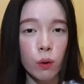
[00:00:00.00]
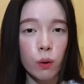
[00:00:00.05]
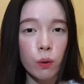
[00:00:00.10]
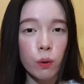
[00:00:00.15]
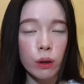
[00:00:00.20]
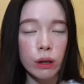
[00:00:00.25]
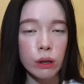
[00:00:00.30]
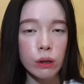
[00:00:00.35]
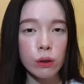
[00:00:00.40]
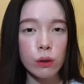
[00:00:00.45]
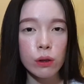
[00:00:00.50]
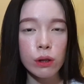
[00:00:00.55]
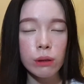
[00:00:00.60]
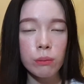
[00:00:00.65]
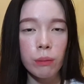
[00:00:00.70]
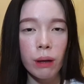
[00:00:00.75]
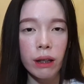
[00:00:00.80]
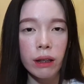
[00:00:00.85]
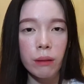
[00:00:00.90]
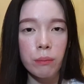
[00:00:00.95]
so, dun
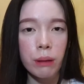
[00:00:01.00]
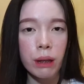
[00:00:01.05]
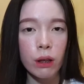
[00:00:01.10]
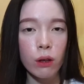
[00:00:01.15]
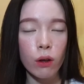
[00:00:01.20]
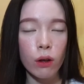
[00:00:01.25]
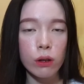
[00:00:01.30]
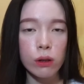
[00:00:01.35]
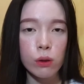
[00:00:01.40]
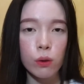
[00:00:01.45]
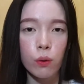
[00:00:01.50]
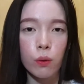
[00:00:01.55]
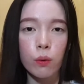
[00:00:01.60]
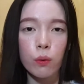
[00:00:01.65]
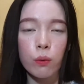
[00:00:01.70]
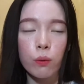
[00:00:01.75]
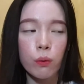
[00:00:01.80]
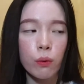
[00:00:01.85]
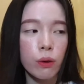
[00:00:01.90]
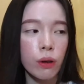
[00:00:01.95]
sa mga nabili ko,
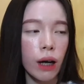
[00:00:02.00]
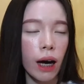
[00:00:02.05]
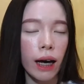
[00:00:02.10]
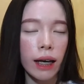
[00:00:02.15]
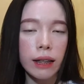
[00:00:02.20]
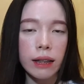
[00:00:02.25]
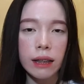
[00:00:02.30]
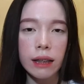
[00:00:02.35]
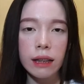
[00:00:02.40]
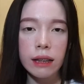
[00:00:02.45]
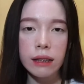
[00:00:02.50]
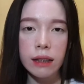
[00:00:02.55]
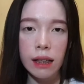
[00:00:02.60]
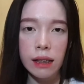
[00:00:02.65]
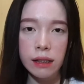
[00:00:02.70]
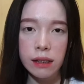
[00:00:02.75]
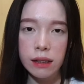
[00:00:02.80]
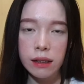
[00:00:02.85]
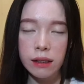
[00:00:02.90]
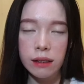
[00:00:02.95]
so, highly
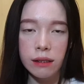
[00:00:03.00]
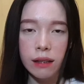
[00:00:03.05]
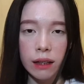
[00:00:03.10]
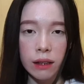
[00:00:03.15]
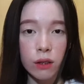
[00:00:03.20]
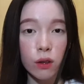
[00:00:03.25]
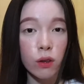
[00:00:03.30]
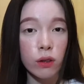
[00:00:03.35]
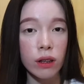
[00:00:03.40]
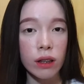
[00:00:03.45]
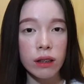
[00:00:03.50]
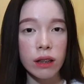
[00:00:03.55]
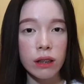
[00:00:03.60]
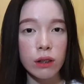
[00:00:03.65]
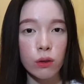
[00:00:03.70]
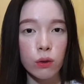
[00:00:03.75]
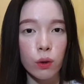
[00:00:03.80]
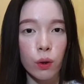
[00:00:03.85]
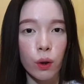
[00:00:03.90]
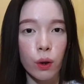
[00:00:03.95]
tested ko na
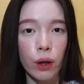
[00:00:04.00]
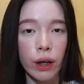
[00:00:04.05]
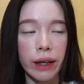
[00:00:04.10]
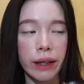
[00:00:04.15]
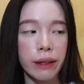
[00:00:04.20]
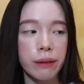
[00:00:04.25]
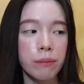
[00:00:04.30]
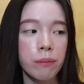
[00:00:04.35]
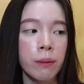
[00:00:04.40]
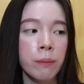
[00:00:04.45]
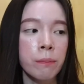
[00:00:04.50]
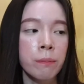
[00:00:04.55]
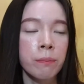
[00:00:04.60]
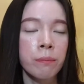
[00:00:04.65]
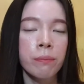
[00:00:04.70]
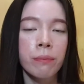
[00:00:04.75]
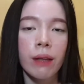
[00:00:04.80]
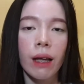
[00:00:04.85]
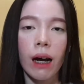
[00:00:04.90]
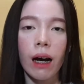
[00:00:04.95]
din to. And,
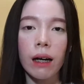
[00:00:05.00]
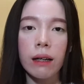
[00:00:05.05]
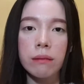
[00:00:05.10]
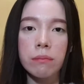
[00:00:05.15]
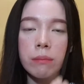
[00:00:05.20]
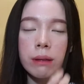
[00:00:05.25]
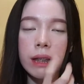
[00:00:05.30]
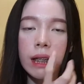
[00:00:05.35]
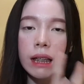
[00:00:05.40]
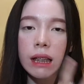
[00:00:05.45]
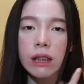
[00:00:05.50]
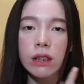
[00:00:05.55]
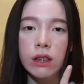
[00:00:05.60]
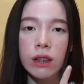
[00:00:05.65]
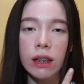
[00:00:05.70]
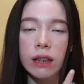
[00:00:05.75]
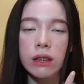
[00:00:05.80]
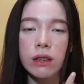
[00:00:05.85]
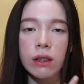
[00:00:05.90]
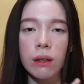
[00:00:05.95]
um, madali
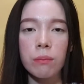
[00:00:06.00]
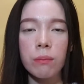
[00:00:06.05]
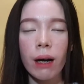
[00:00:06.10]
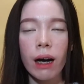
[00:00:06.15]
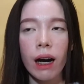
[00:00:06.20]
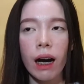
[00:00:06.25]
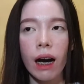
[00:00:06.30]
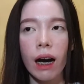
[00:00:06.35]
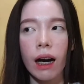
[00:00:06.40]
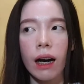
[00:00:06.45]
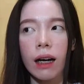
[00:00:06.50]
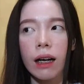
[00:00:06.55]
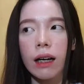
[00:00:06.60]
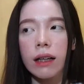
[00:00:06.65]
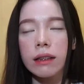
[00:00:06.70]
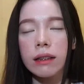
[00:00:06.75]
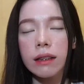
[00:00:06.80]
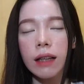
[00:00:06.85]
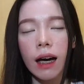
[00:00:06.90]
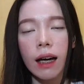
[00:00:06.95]
siya rin siya
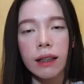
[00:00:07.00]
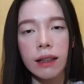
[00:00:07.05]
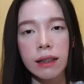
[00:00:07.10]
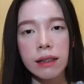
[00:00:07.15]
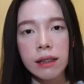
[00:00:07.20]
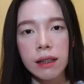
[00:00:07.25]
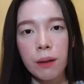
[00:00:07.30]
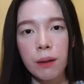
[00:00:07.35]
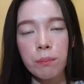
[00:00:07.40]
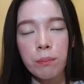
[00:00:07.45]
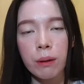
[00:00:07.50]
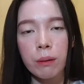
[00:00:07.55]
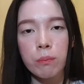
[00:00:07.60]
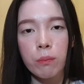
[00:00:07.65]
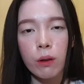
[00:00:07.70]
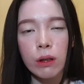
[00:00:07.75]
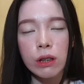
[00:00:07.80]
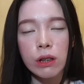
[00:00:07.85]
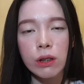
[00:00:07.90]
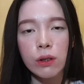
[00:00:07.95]
maka alis ng
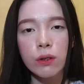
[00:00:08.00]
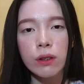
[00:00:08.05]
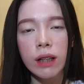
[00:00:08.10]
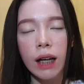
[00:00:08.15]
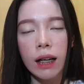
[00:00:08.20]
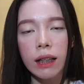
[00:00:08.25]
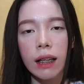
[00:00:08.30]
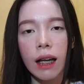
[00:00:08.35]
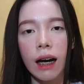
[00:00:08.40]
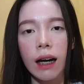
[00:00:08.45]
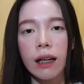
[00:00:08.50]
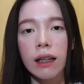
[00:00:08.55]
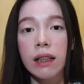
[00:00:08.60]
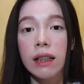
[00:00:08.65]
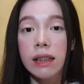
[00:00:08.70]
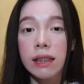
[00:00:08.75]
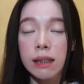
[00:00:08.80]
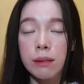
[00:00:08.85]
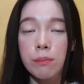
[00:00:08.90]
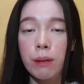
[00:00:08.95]
pimples. Yun nga lang,
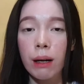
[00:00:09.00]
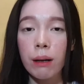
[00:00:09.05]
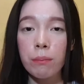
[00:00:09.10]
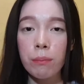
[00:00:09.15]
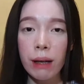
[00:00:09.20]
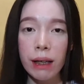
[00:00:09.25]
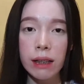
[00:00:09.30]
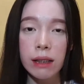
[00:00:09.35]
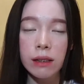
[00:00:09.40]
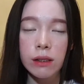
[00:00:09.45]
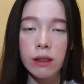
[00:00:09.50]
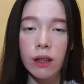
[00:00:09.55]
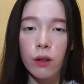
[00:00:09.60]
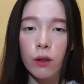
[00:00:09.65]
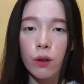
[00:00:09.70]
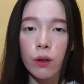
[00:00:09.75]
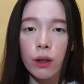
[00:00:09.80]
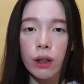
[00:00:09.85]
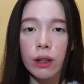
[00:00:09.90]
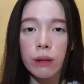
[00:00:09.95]
sa mga mild
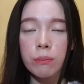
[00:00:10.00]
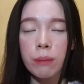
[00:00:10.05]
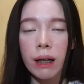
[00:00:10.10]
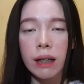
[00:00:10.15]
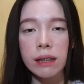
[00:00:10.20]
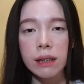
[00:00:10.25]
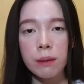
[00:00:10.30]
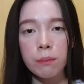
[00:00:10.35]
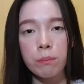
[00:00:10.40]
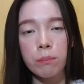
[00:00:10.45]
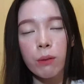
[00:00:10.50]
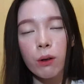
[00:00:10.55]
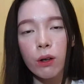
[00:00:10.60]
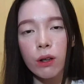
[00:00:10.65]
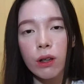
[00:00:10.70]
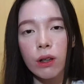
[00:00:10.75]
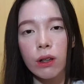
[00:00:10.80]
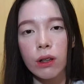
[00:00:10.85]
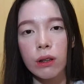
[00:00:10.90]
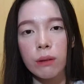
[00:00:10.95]
or mga
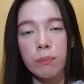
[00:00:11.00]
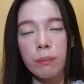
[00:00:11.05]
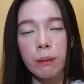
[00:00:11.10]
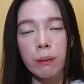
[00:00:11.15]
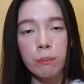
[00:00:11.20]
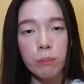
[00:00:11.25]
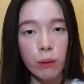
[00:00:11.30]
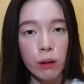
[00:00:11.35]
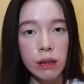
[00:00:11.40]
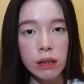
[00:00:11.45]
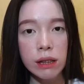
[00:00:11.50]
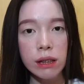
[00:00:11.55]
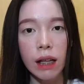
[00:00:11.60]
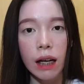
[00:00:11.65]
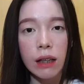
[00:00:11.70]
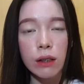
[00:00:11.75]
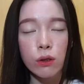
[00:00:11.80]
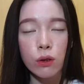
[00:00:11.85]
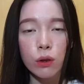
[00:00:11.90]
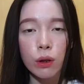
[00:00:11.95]
simple pimples
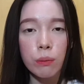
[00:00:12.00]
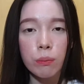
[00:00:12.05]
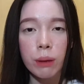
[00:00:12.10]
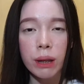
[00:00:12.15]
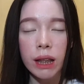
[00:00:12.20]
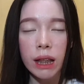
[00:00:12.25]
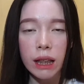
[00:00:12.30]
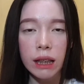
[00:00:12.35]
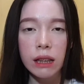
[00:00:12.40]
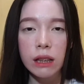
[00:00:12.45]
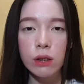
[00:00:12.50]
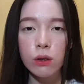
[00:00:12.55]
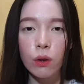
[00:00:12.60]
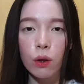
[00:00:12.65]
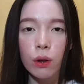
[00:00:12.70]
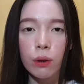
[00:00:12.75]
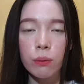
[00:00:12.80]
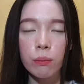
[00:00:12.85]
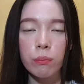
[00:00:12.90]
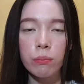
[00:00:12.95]
lang, so yun, madaling
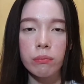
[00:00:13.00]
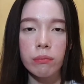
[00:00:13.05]
itong